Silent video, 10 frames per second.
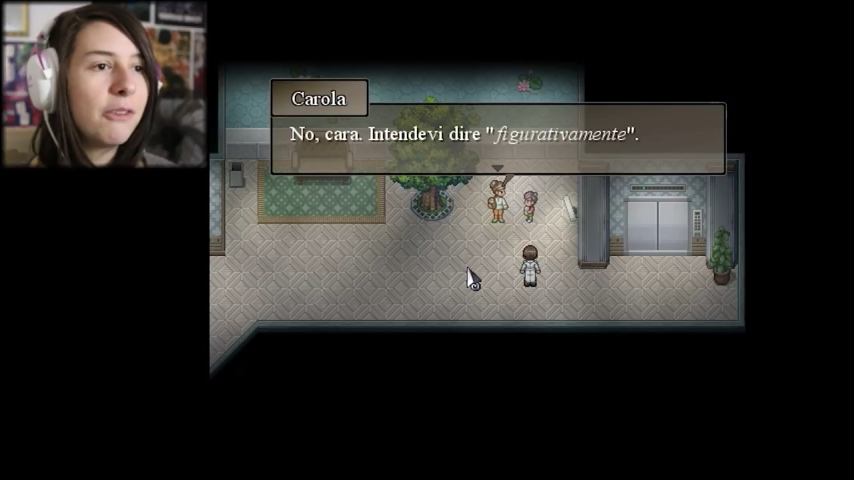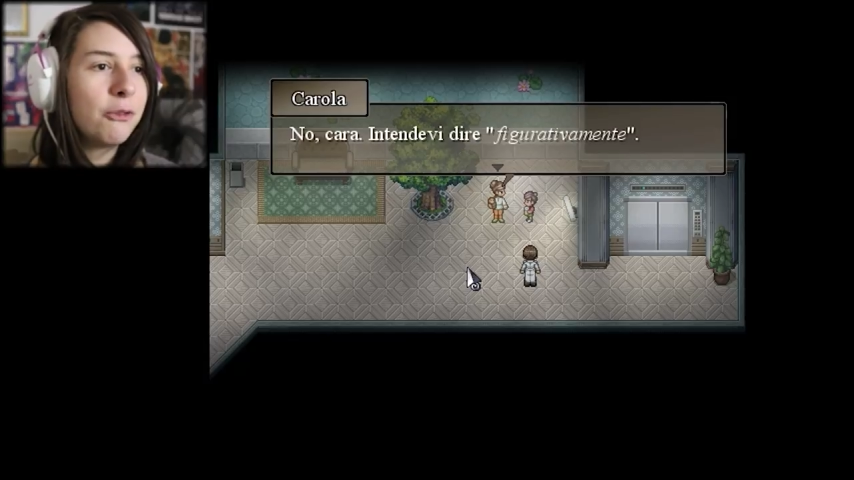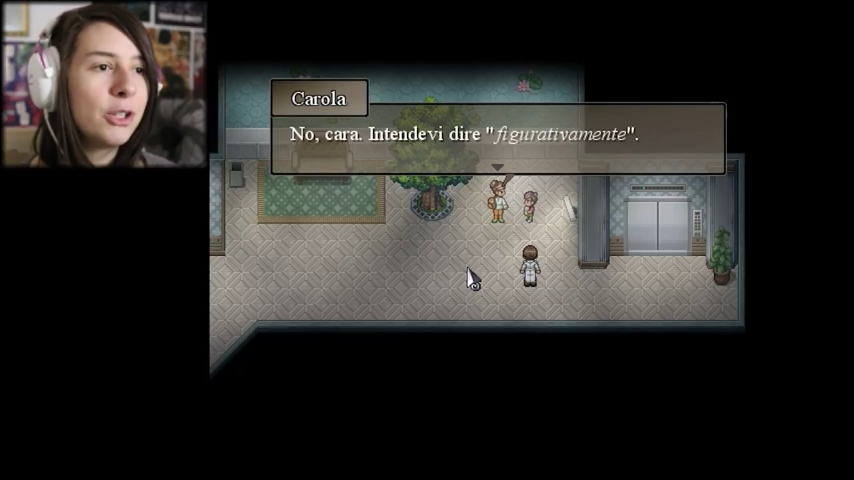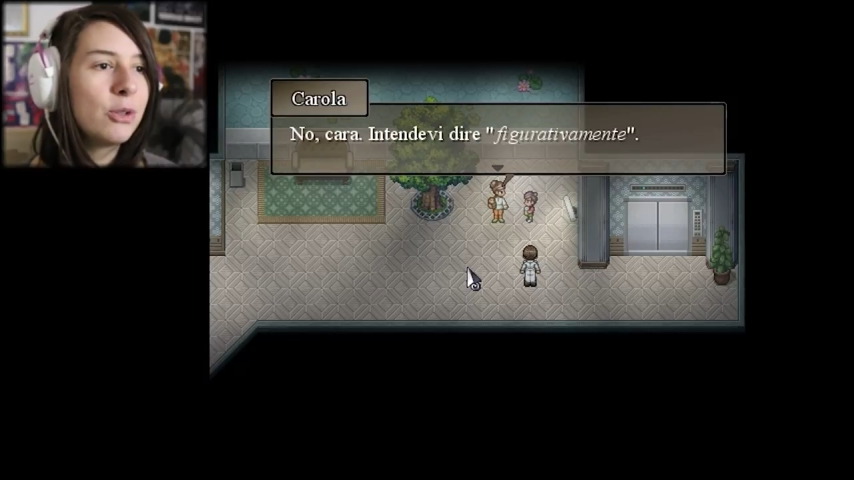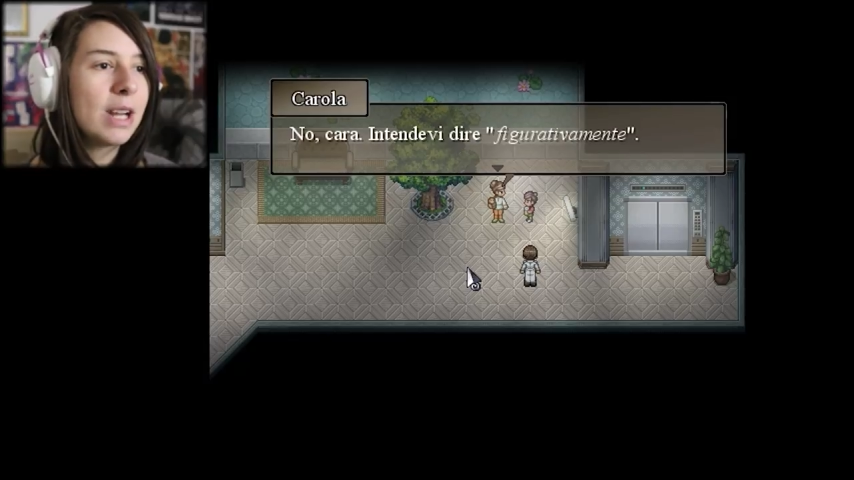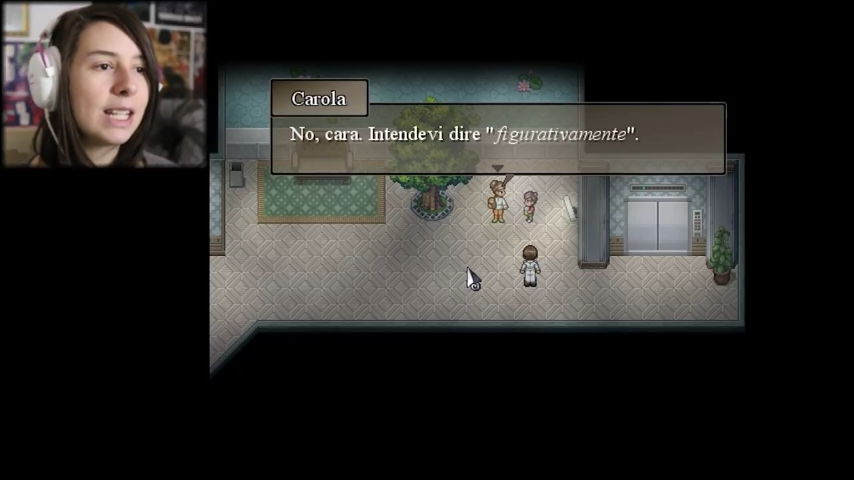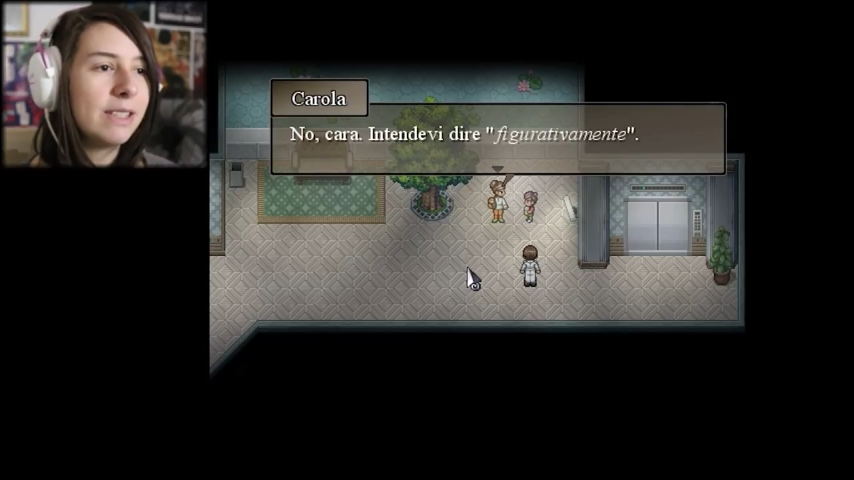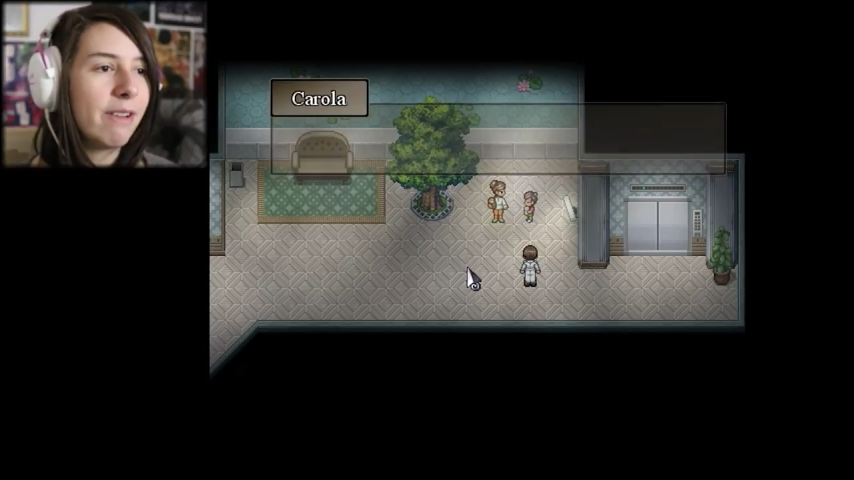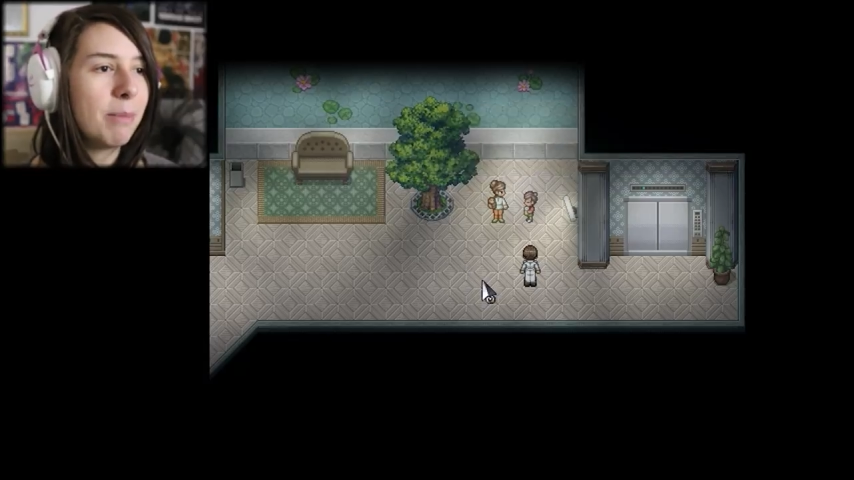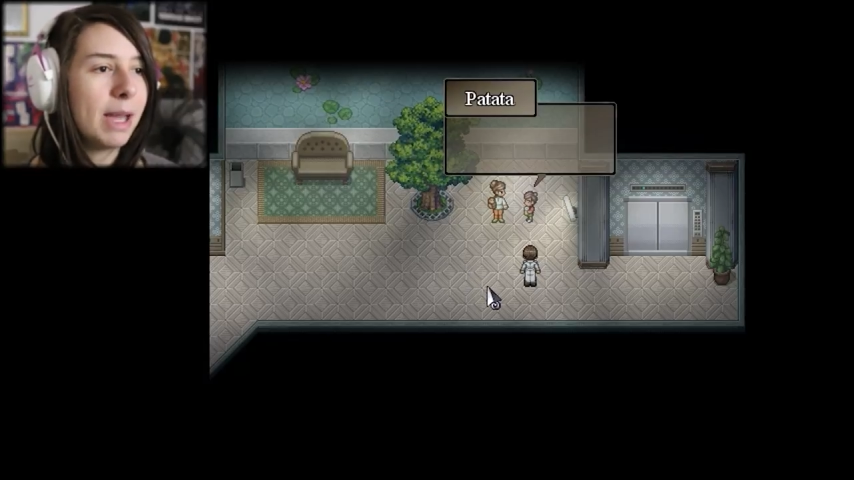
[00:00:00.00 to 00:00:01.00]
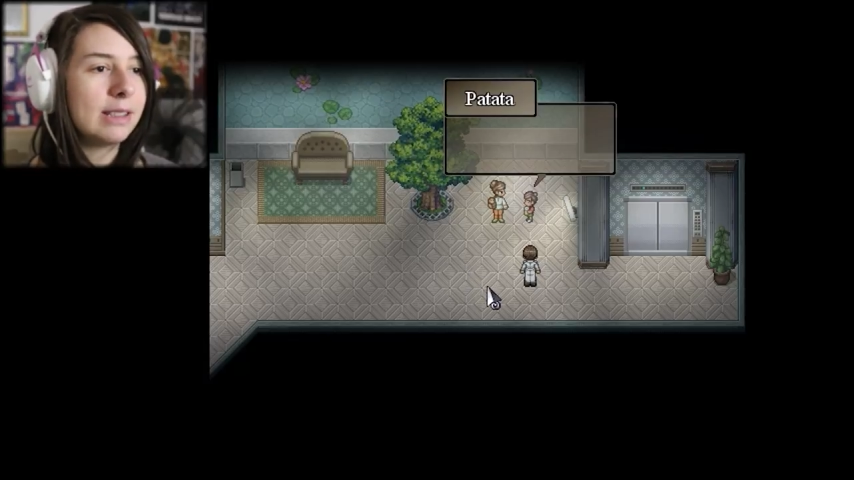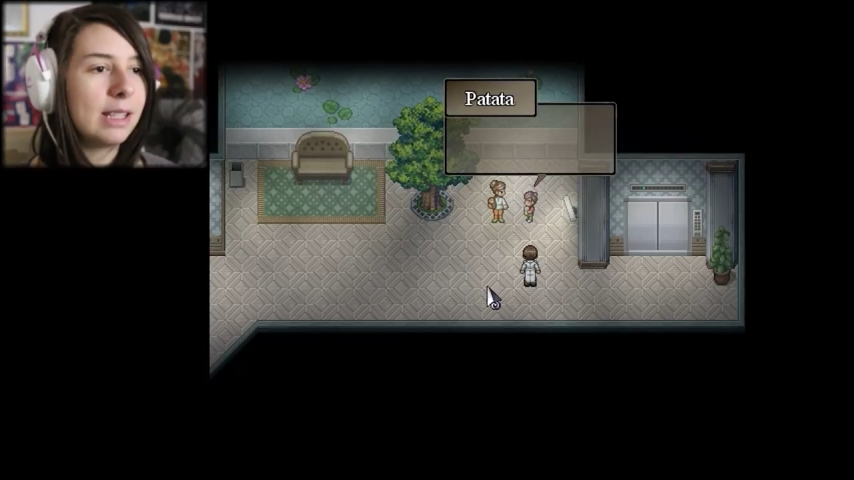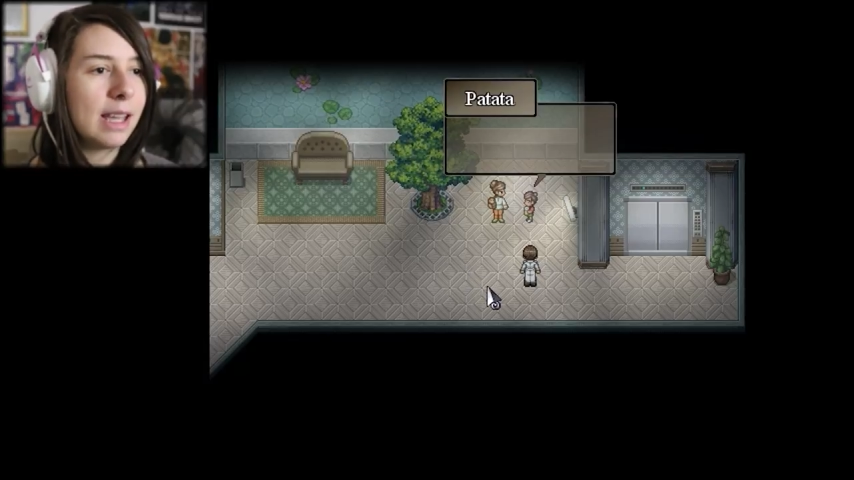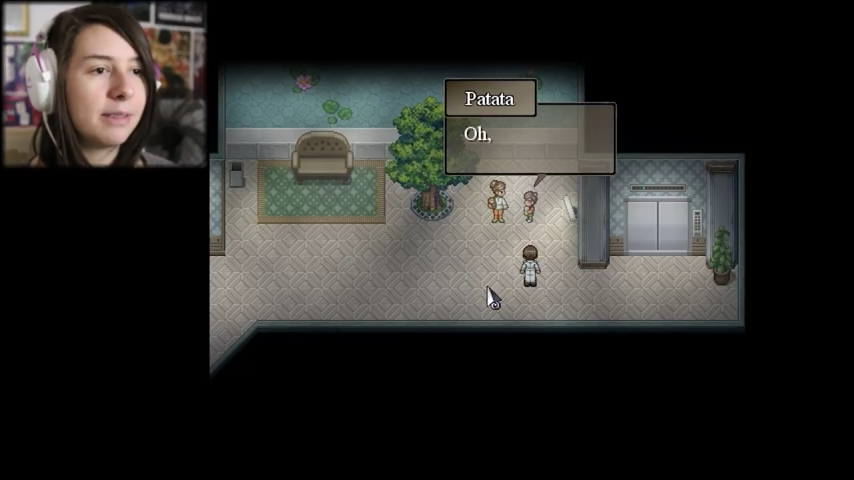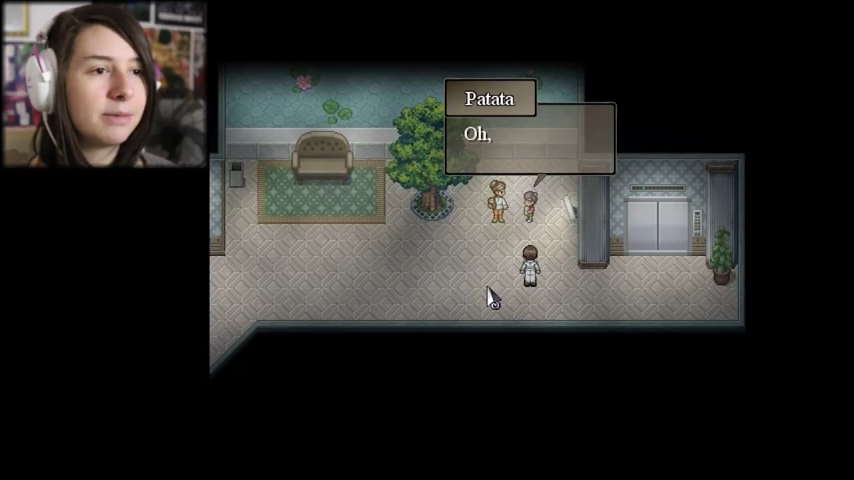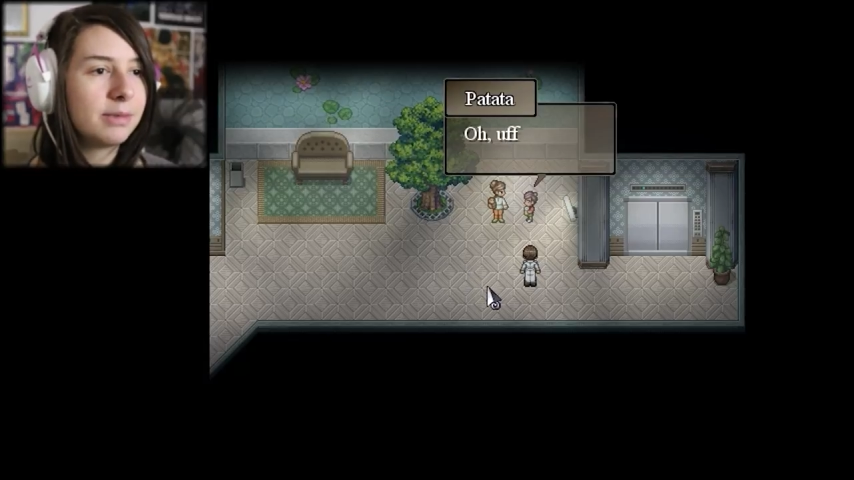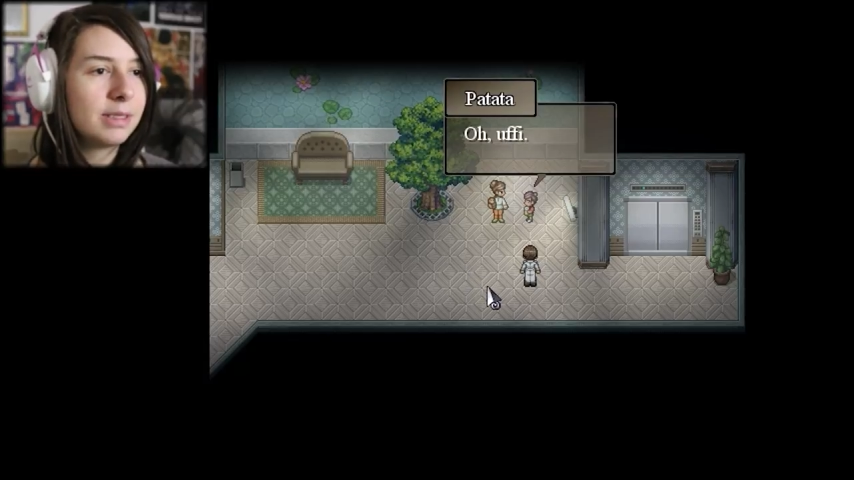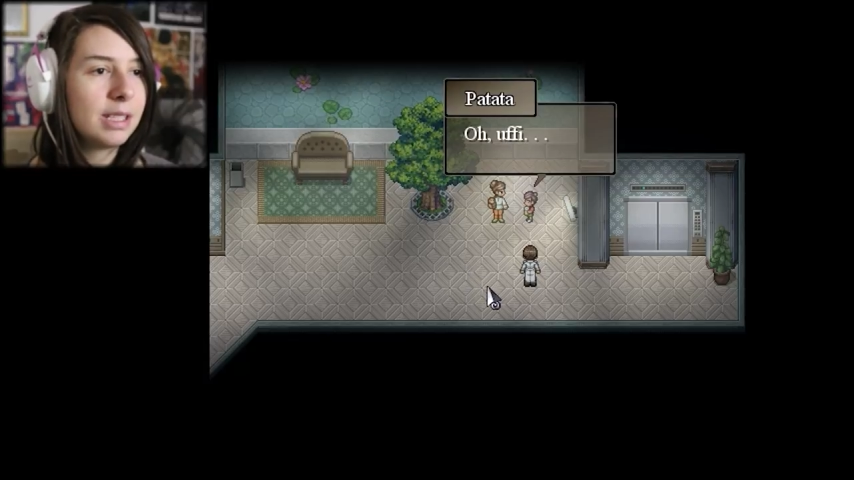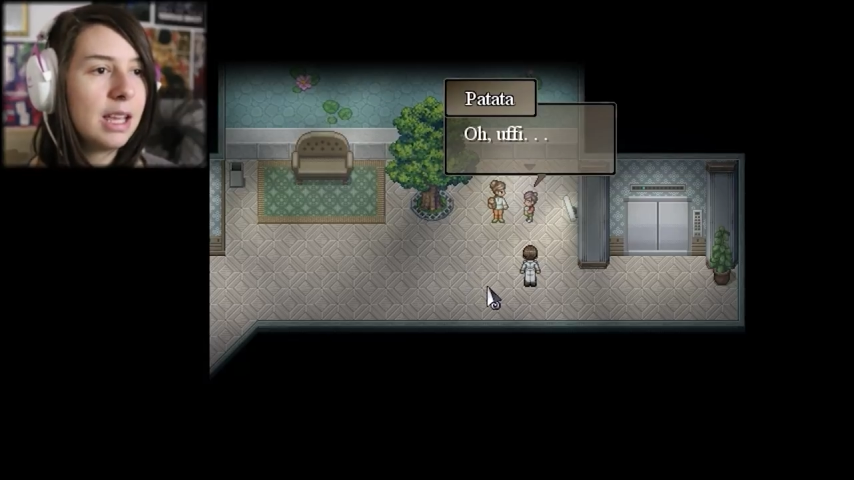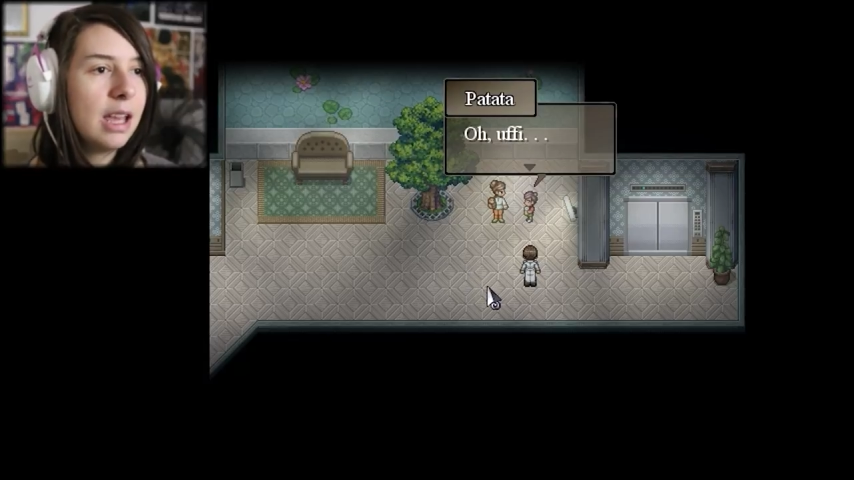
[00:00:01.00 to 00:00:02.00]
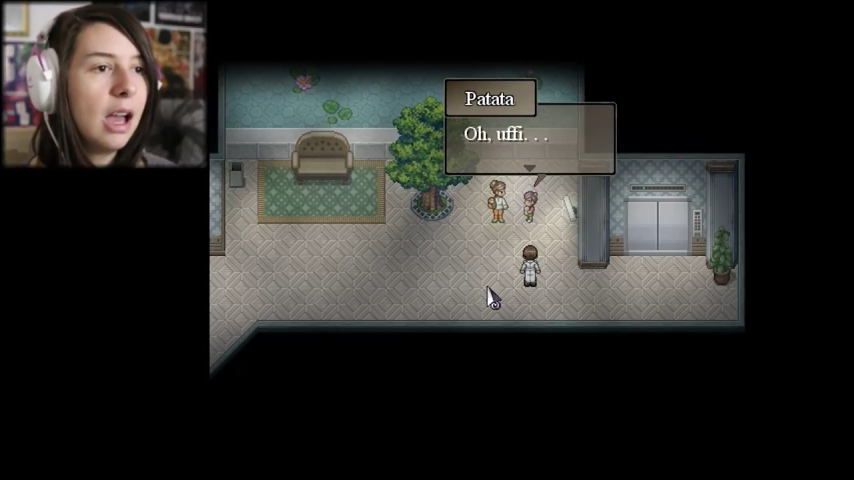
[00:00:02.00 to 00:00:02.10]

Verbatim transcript: figurativamente.